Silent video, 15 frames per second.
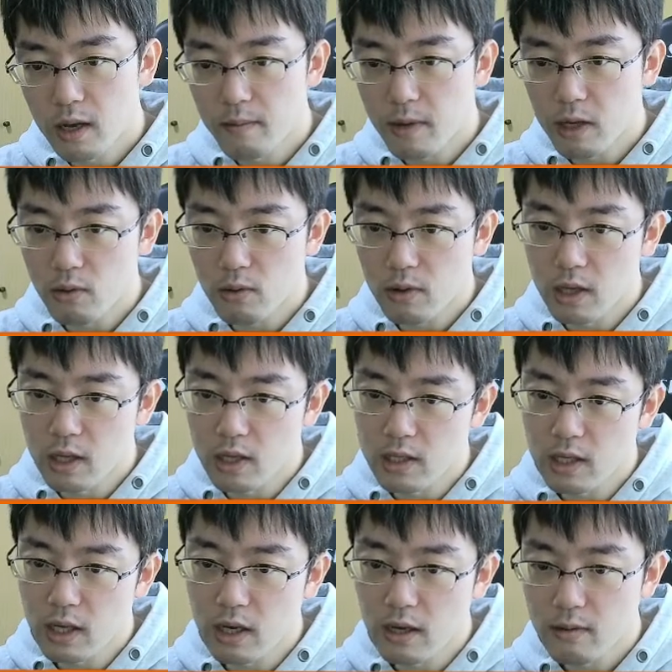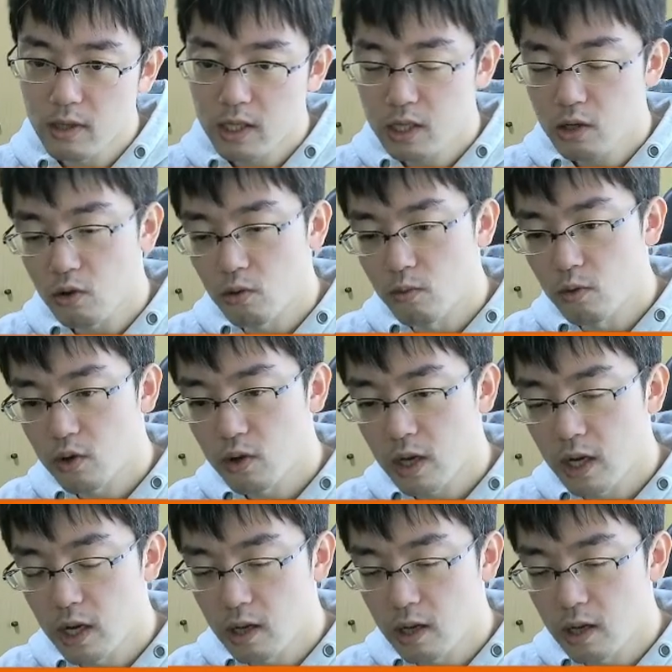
あ取ってですね、白の目、えっ、ー、